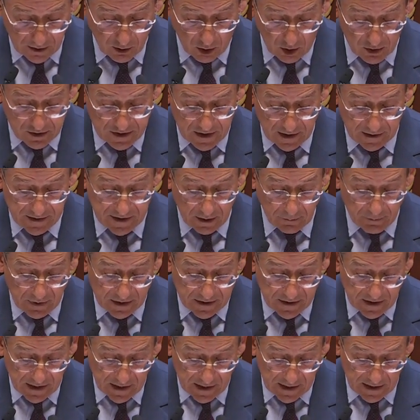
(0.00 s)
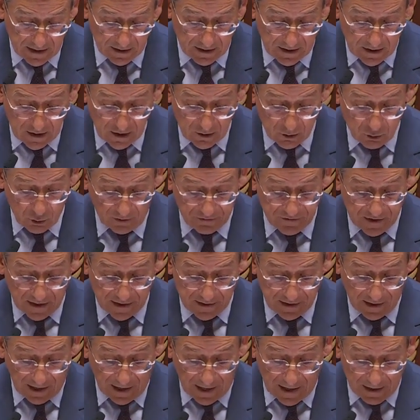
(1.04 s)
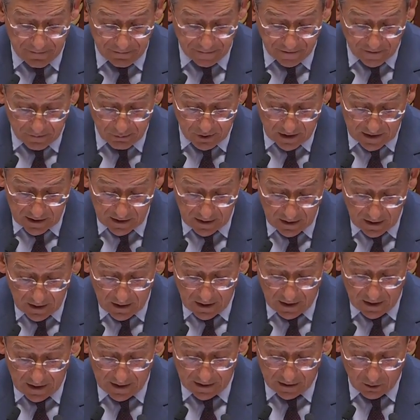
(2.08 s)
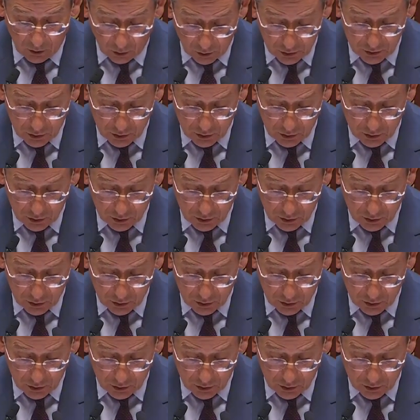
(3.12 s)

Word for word: que les corps intermédiaires doivent être affaiblis et